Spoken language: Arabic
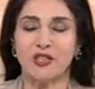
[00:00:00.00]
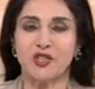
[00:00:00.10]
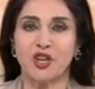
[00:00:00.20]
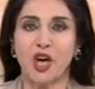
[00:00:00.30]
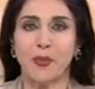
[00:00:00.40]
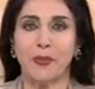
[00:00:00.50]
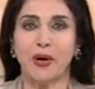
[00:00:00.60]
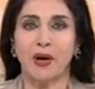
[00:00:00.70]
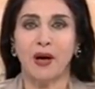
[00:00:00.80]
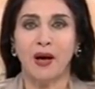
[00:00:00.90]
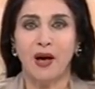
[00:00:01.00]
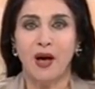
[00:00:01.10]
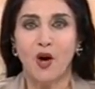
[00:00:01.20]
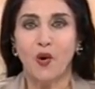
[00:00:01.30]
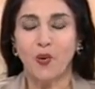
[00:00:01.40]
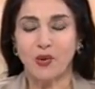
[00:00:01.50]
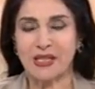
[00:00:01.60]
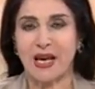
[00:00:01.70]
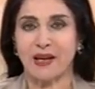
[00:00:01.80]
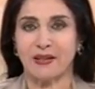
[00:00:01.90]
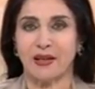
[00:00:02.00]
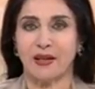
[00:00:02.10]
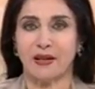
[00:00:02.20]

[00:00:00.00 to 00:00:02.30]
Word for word: الشعب وصحته